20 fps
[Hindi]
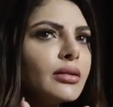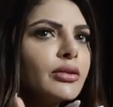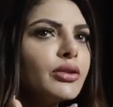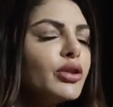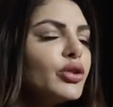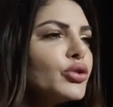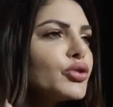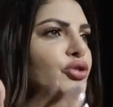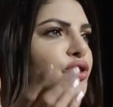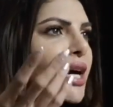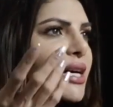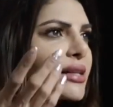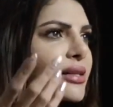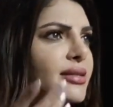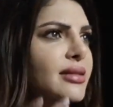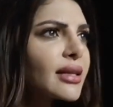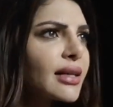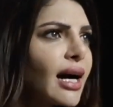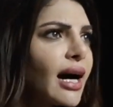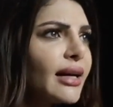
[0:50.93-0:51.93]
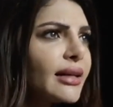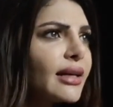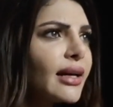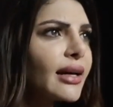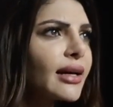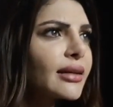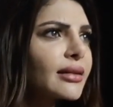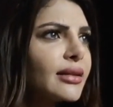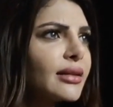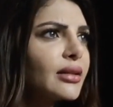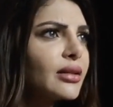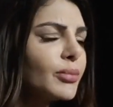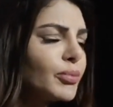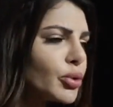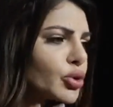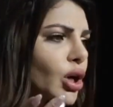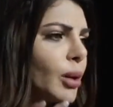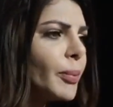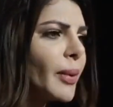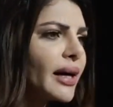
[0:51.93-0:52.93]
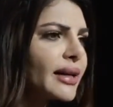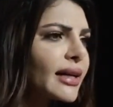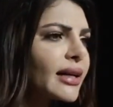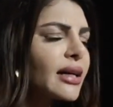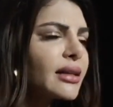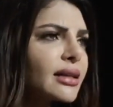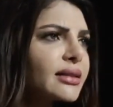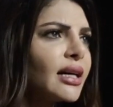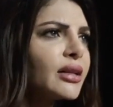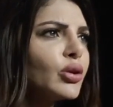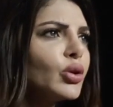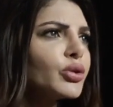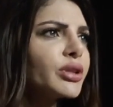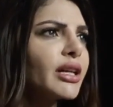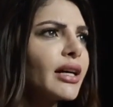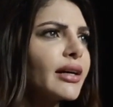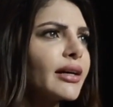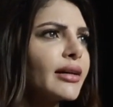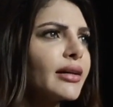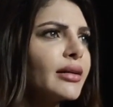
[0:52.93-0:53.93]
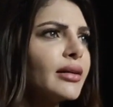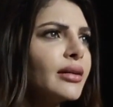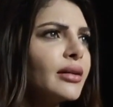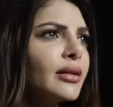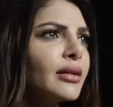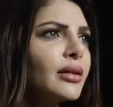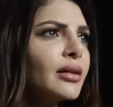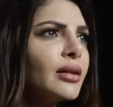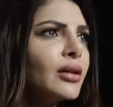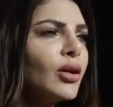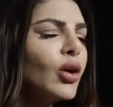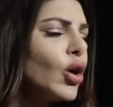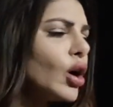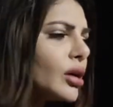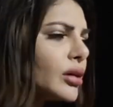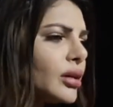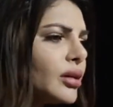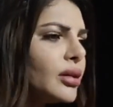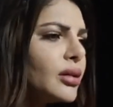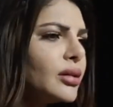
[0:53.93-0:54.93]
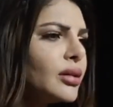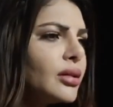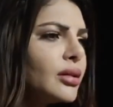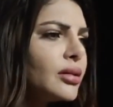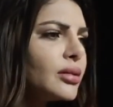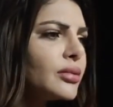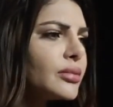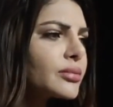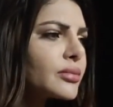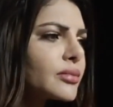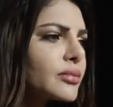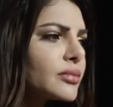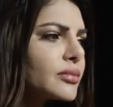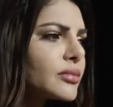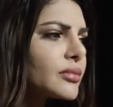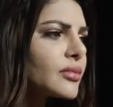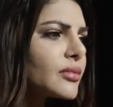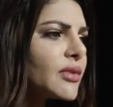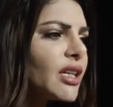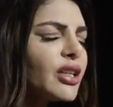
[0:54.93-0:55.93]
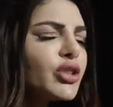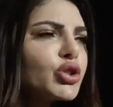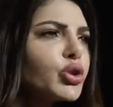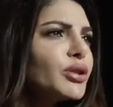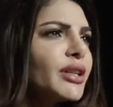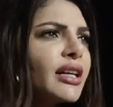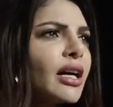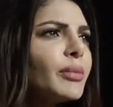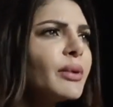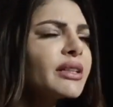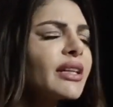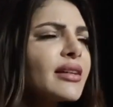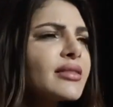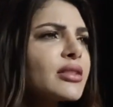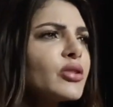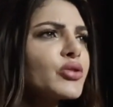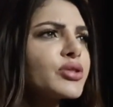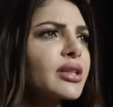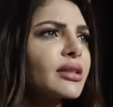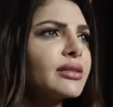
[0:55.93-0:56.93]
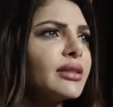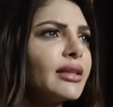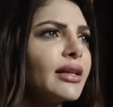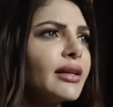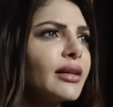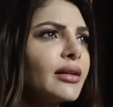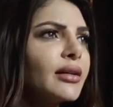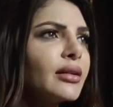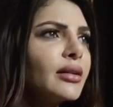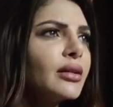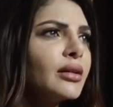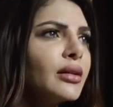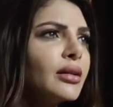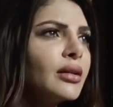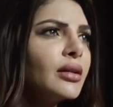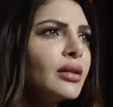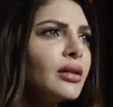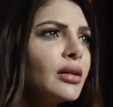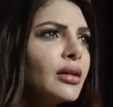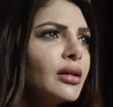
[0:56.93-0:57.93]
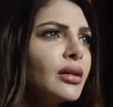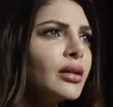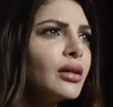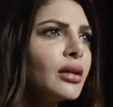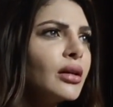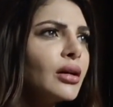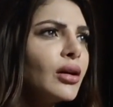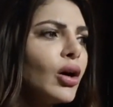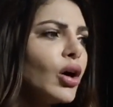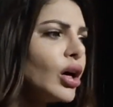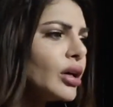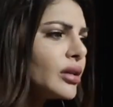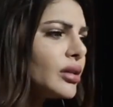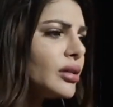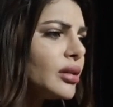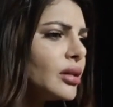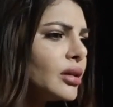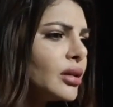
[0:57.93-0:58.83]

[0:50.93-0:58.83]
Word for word: न्यूज चैनल्स दिखा रहे हैं कि पूनम पांडे का निधन हो गया है और ये झूठी खबर कैसे हो सकती है और